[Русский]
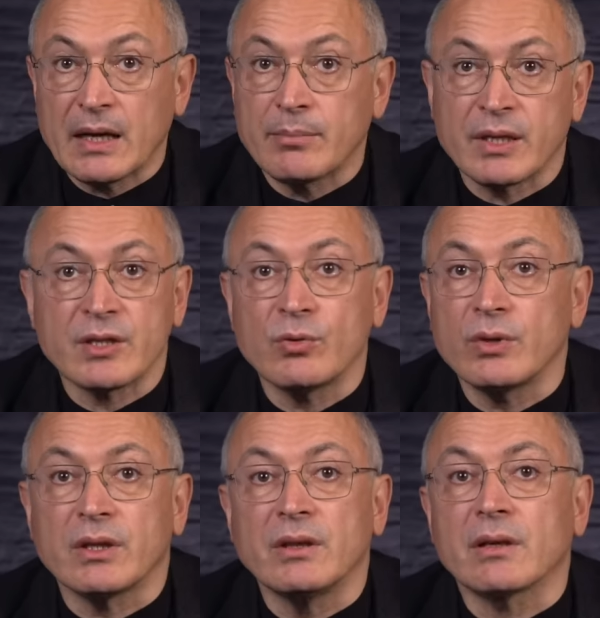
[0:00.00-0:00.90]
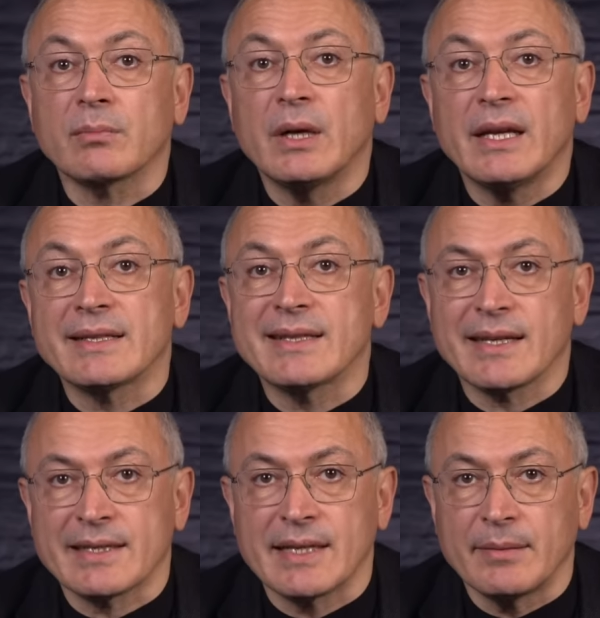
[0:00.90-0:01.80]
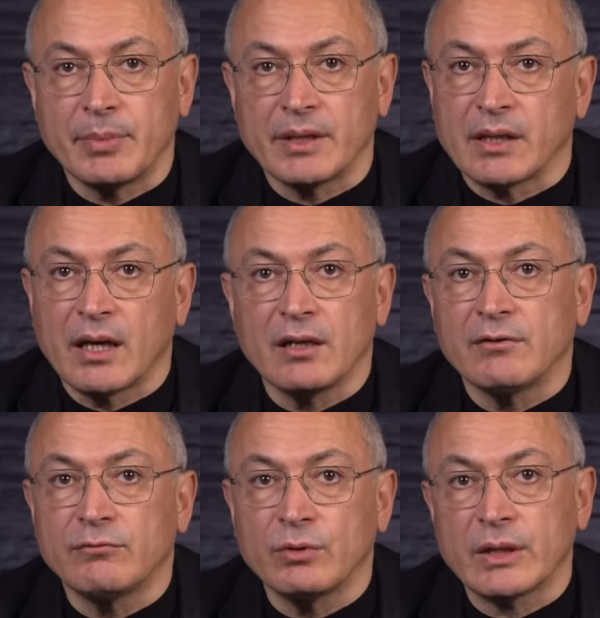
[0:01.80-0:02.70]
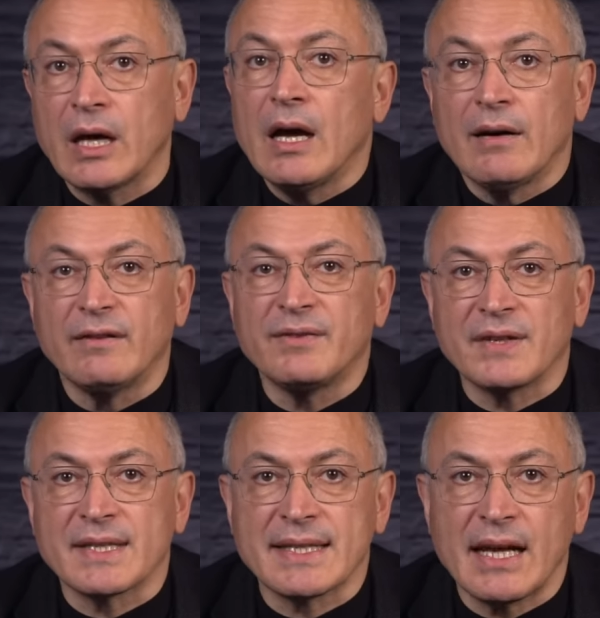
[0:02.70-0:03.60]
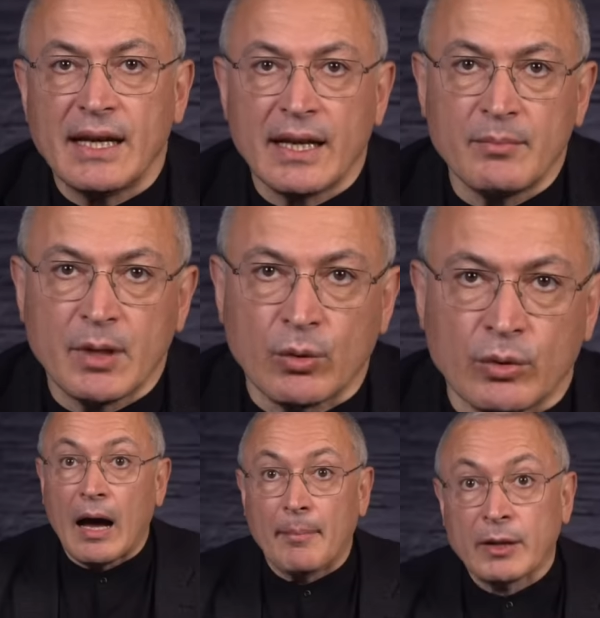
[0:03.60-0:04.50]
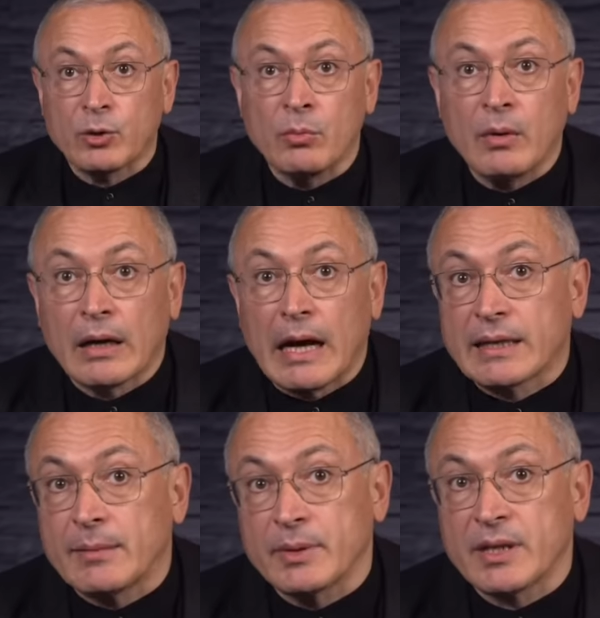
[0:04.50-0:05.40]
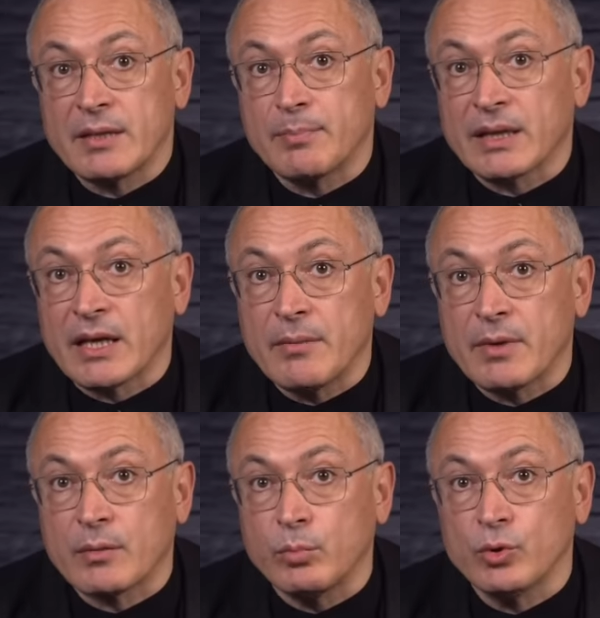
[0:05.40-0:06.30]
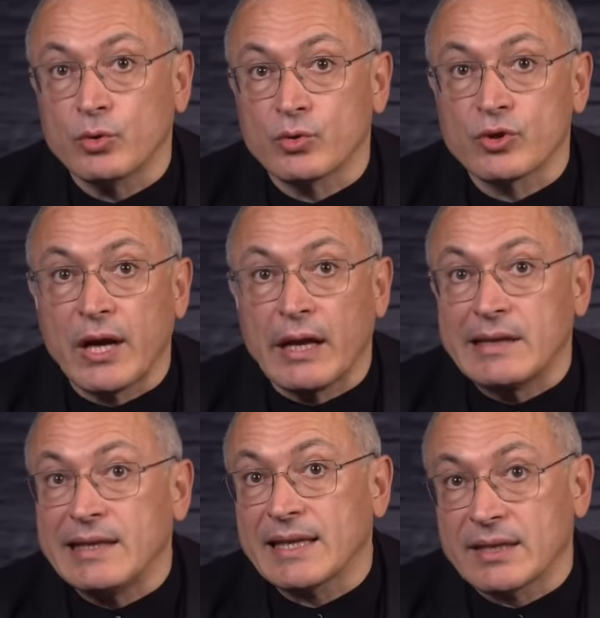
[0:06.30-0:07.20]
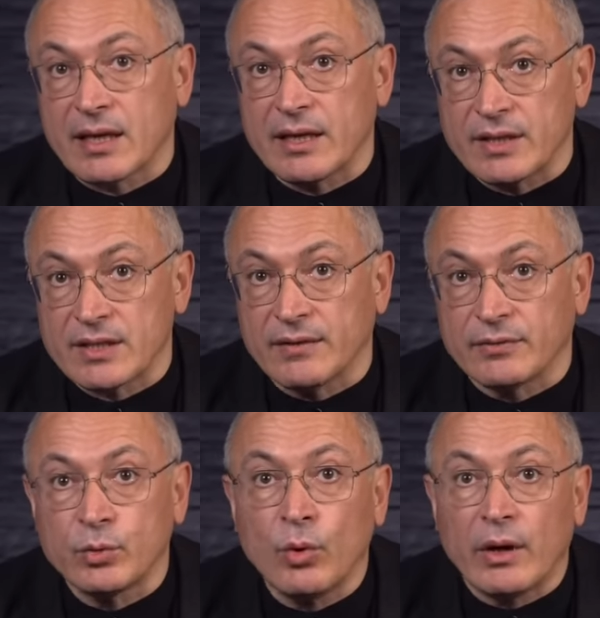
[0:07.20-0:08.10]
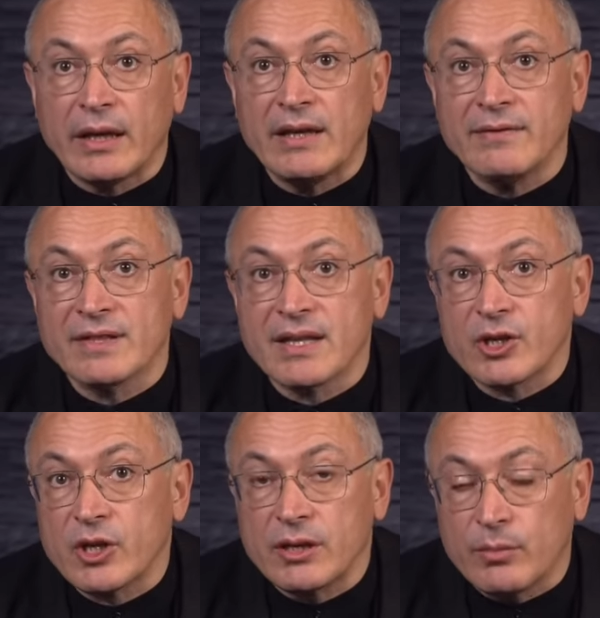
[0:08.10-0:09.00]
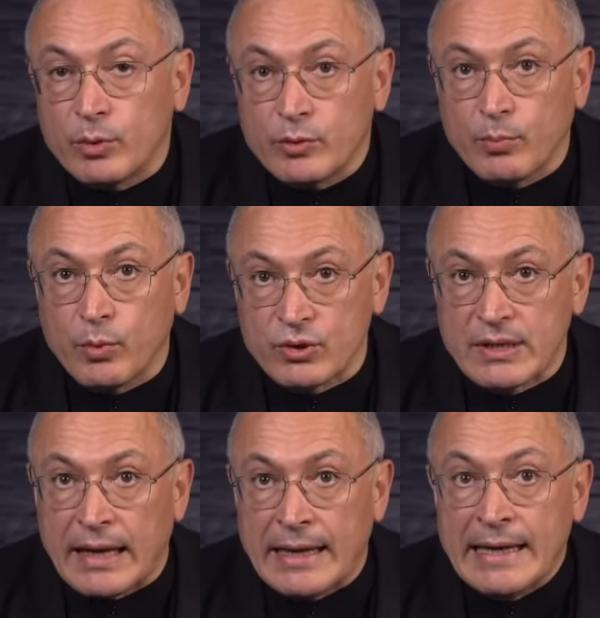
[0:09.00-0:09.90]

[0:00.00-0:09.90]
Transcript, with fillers: Так происходит нормализация пыток их ввод в официальный оборот. А потом, когда пытать под камеры будут уже не террористов, то и возражать-то будет поздно.